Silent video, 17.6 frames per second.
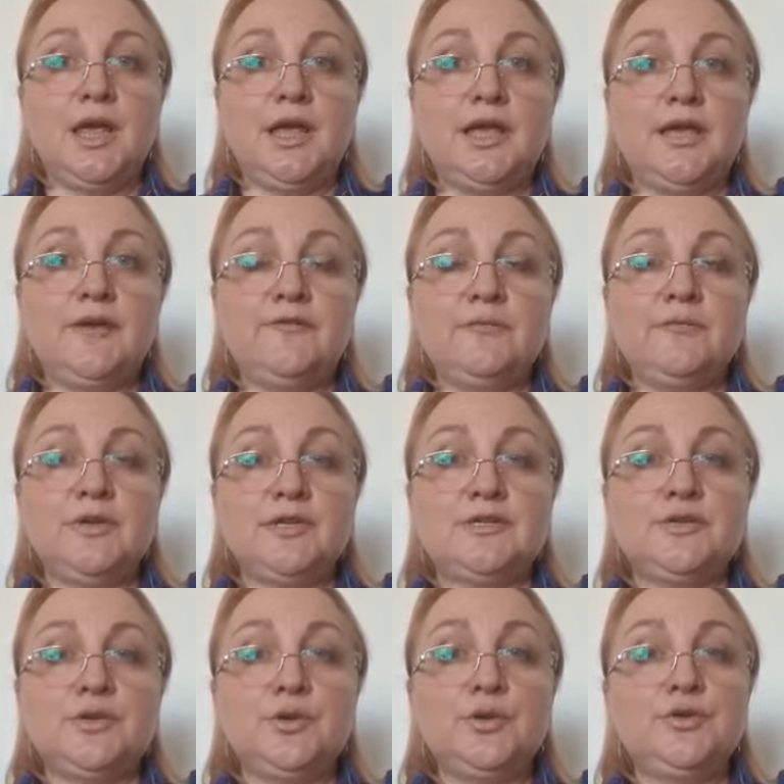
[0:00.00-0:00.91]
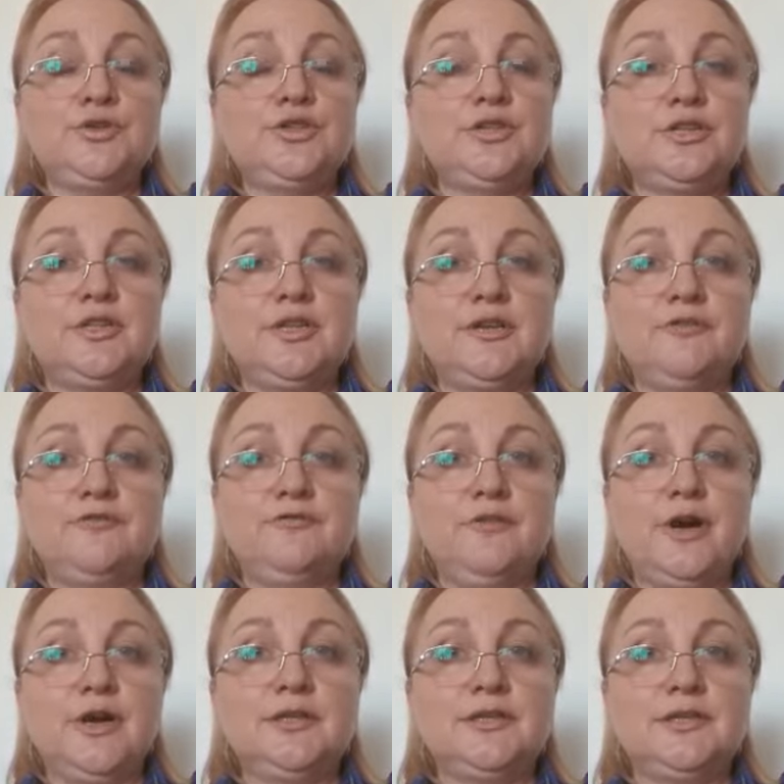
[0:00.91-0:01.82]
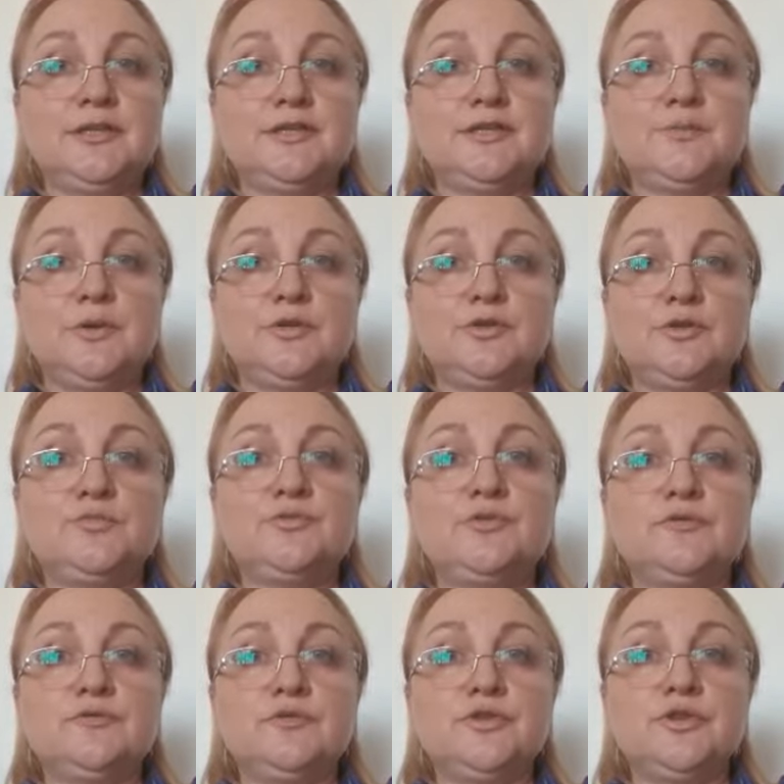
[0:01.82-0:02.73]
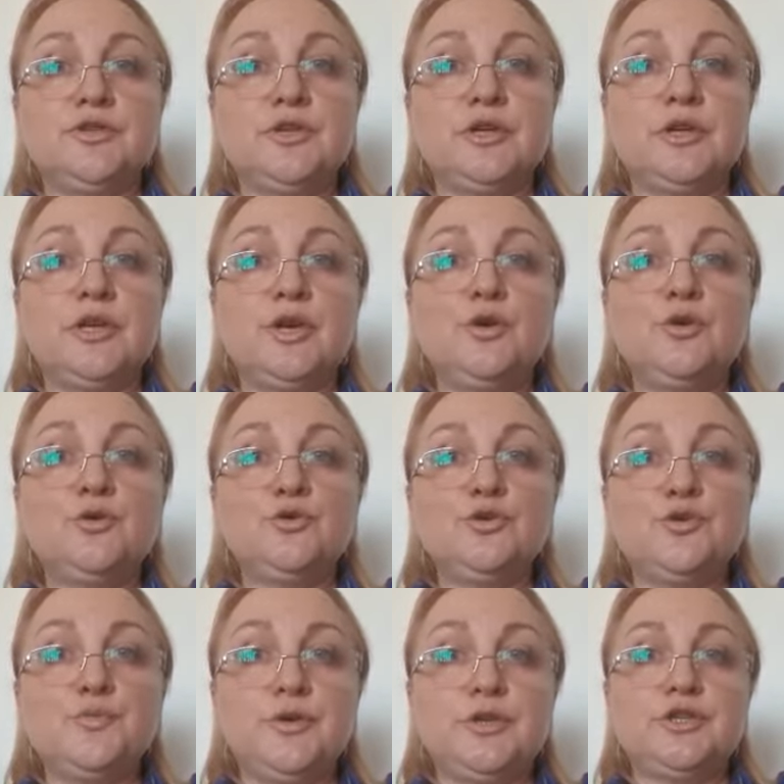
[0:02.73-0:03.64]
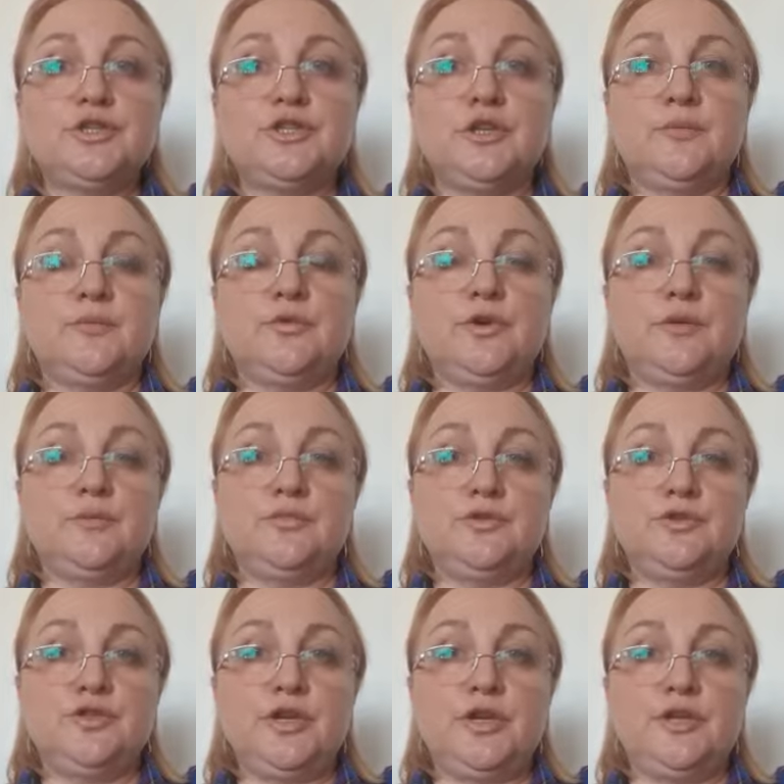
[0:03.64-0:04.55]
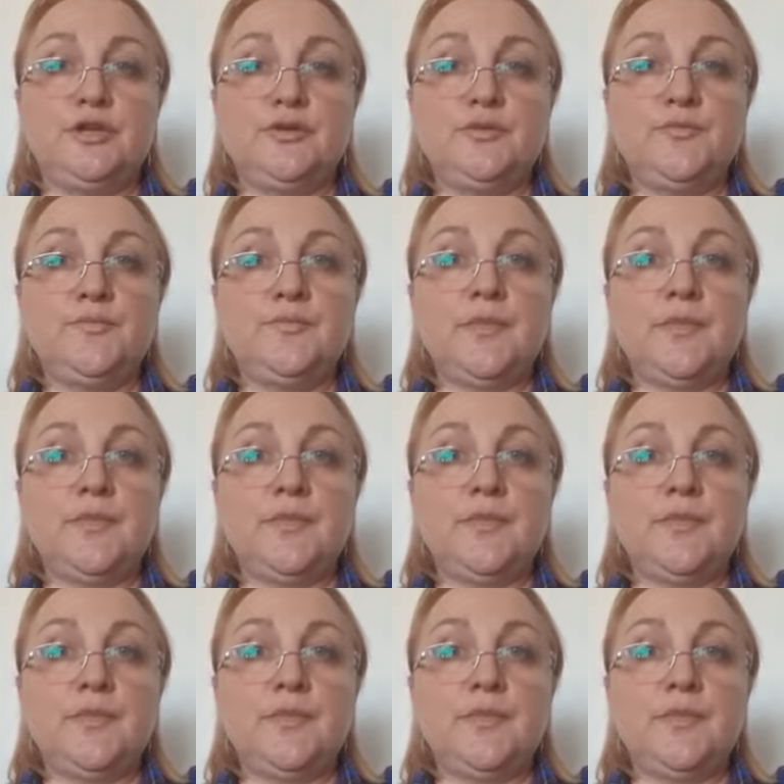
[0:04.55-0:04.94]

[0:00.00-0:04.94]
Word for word: Я вам раскрою четыре фактора, способствующие успешному обучению.